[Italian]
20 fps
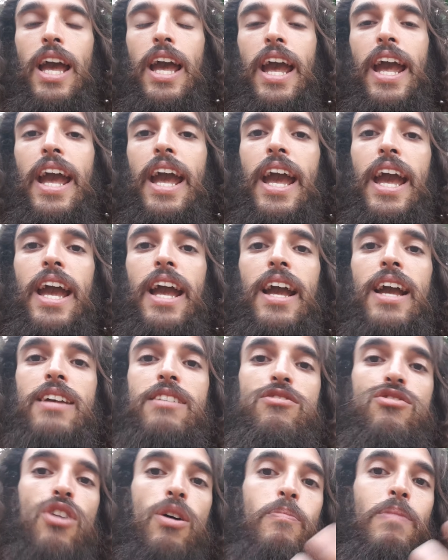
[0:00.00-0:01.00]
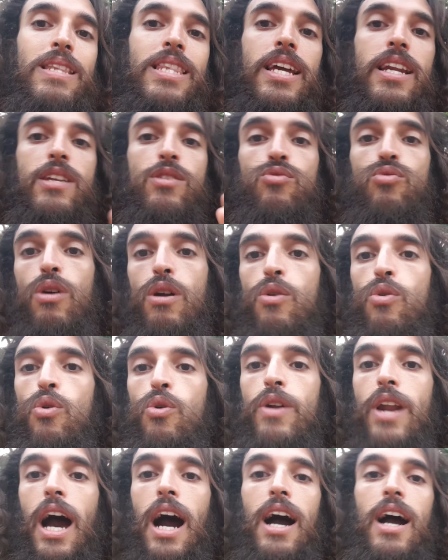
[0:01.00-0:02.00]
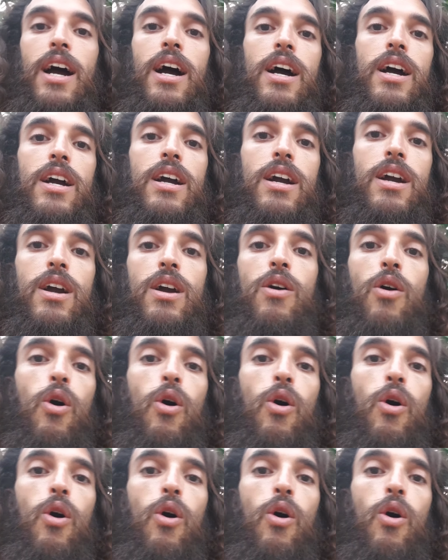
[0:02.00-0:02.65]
e insomma delle due l'una eh,